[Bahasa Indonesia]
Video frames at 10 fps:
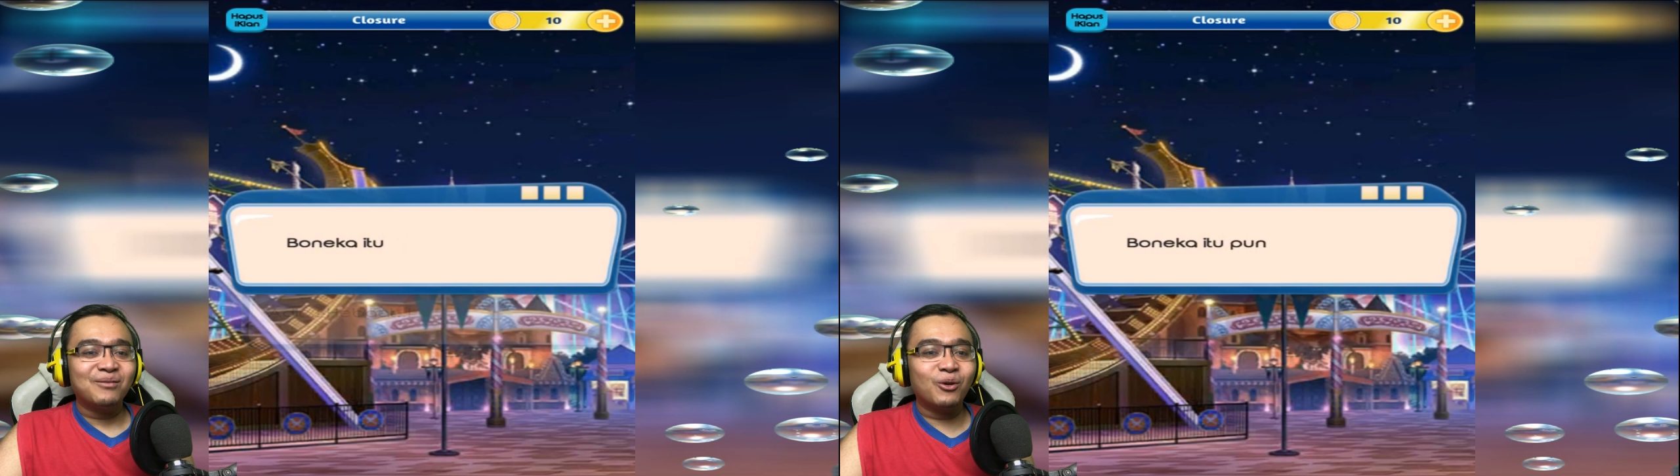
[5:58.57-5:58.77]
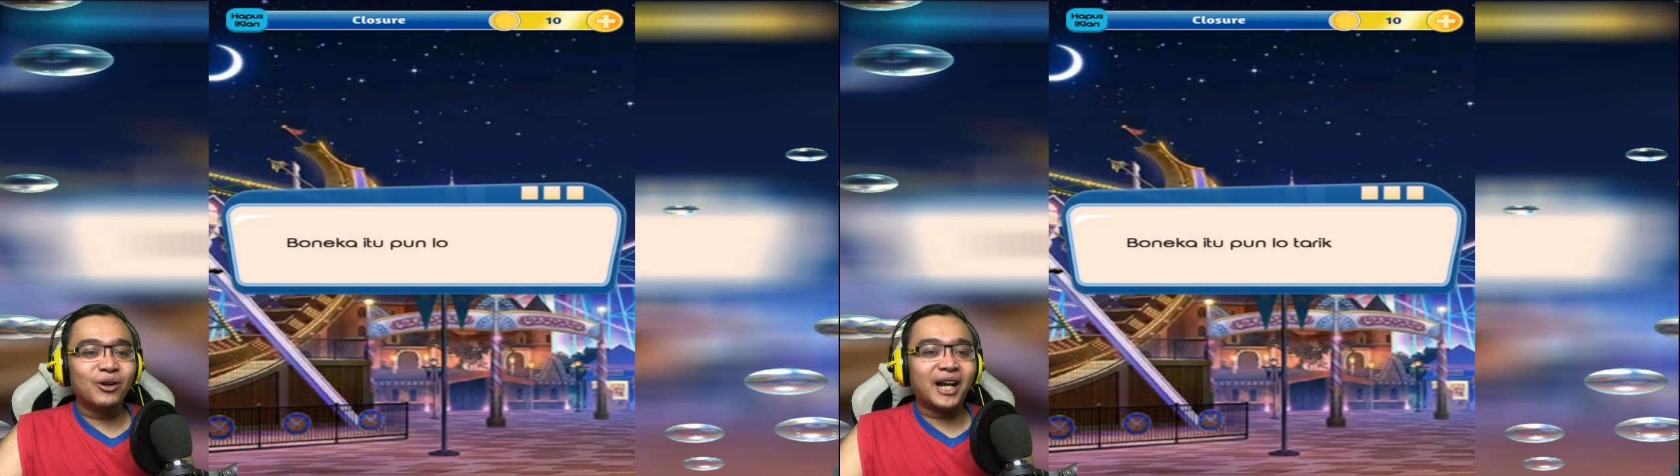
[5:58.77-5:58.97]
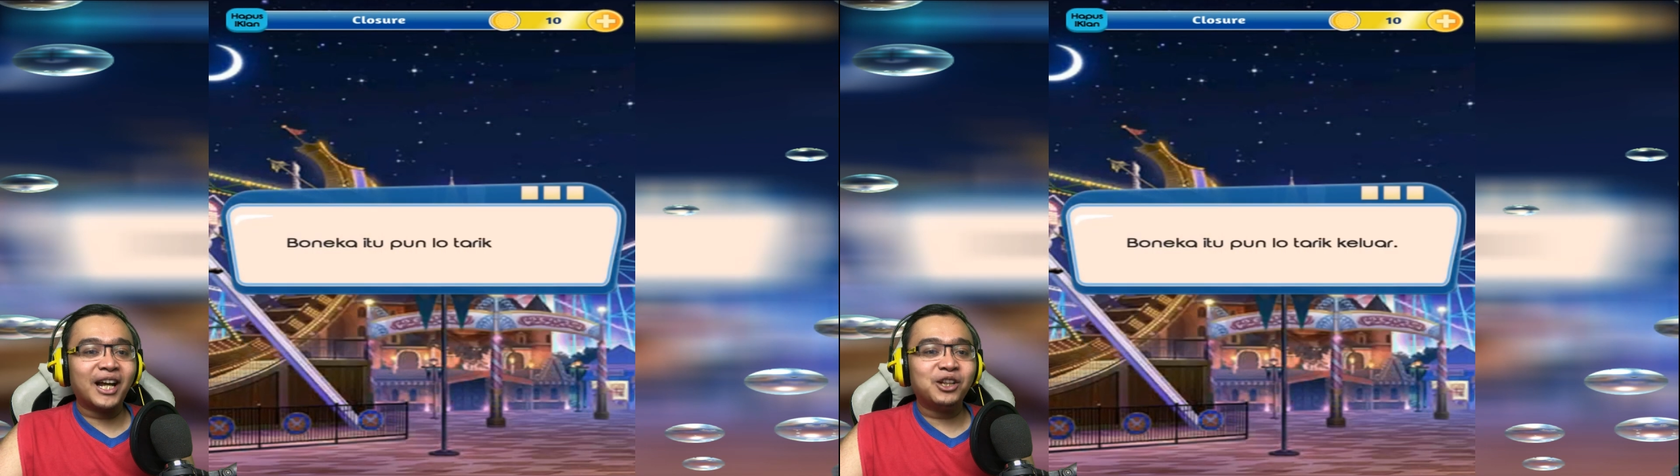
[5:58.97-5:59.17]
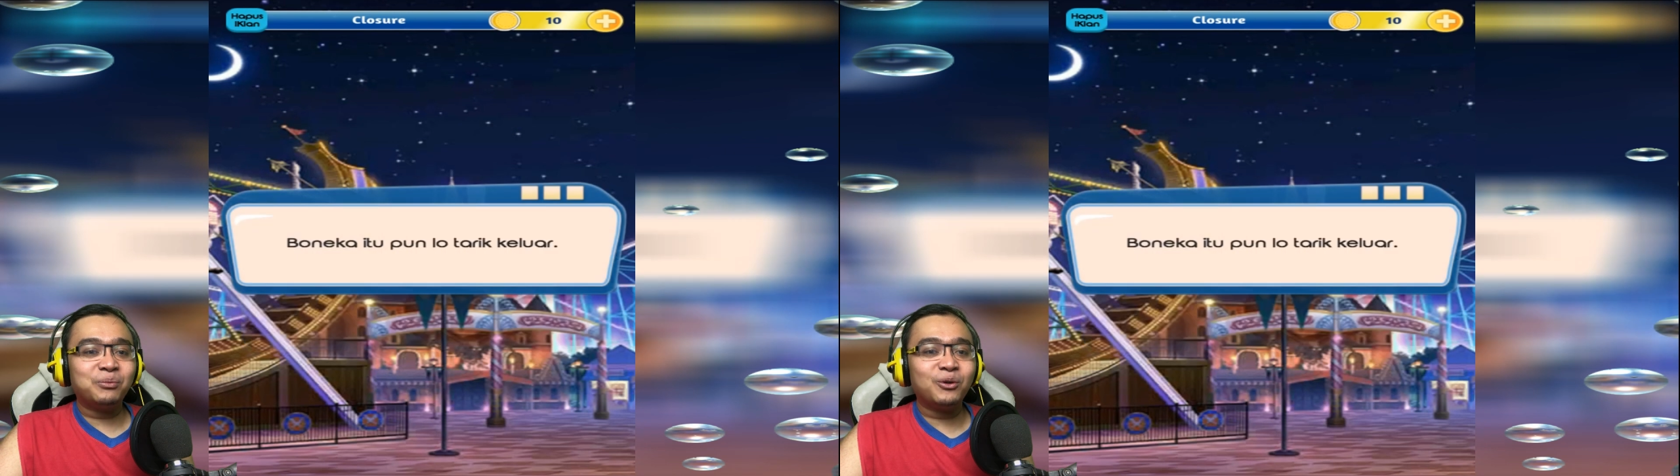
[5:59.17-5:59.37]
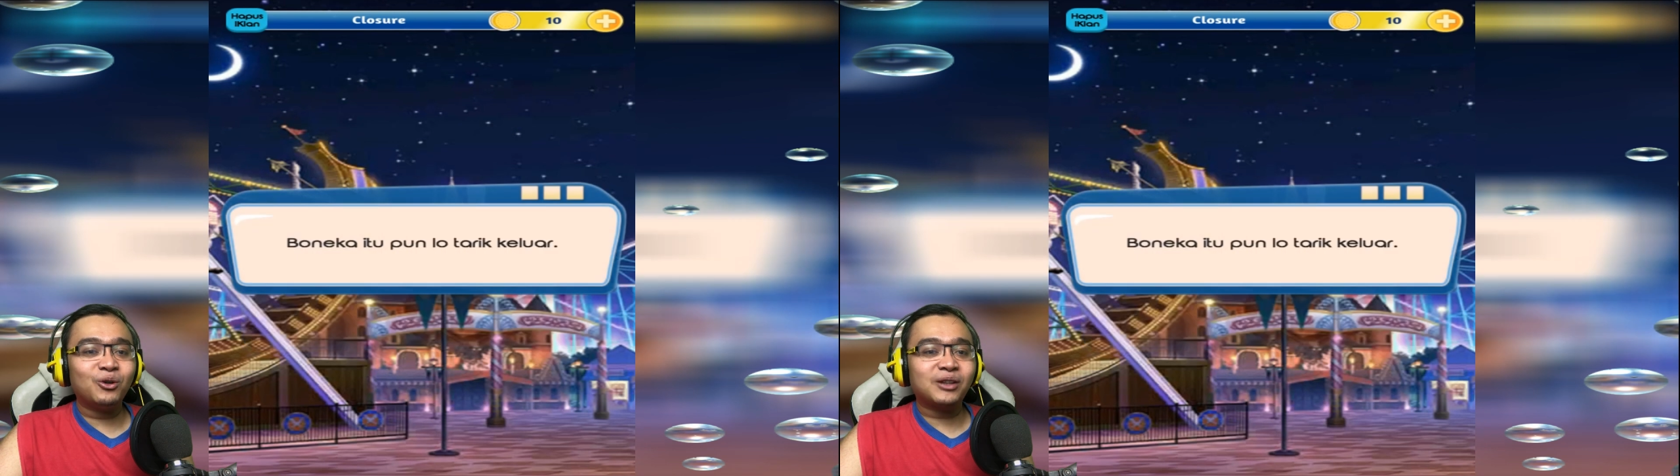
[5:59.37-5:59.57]
Boneka itu
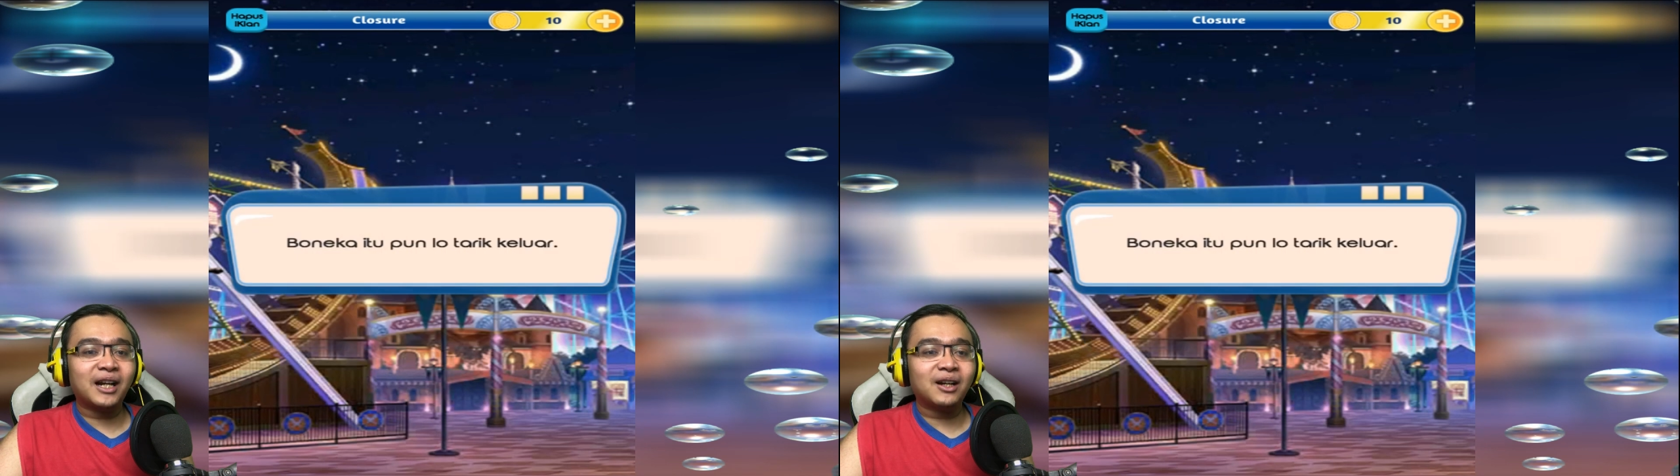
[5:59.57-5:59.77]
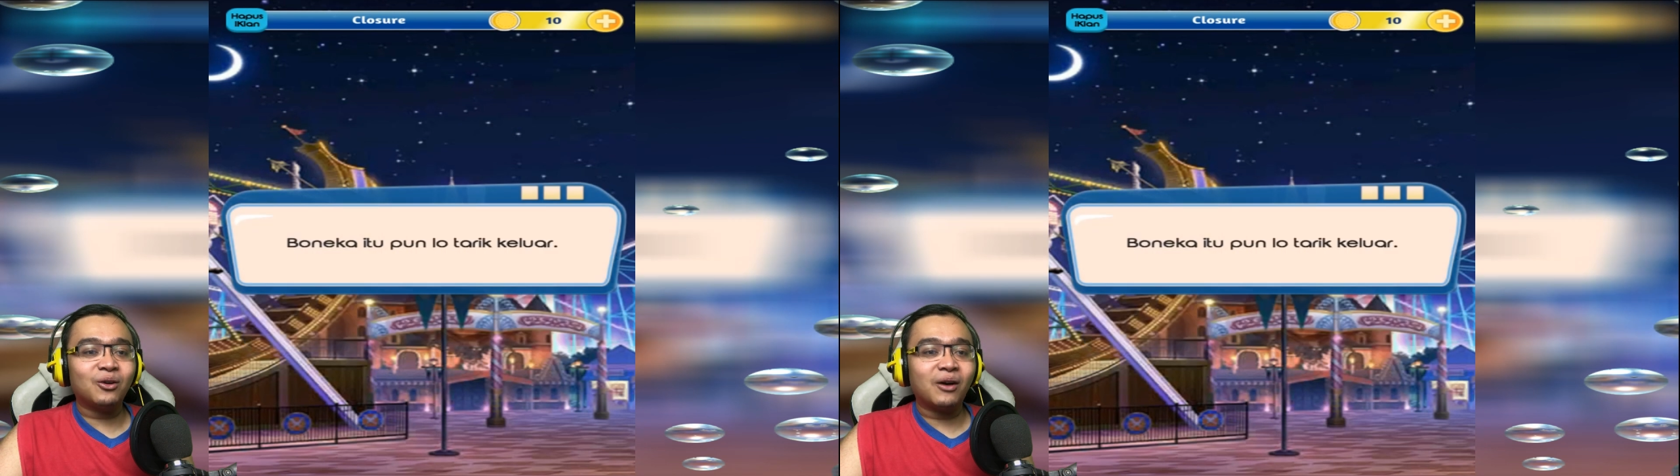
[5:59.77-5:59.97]
pun lo tarik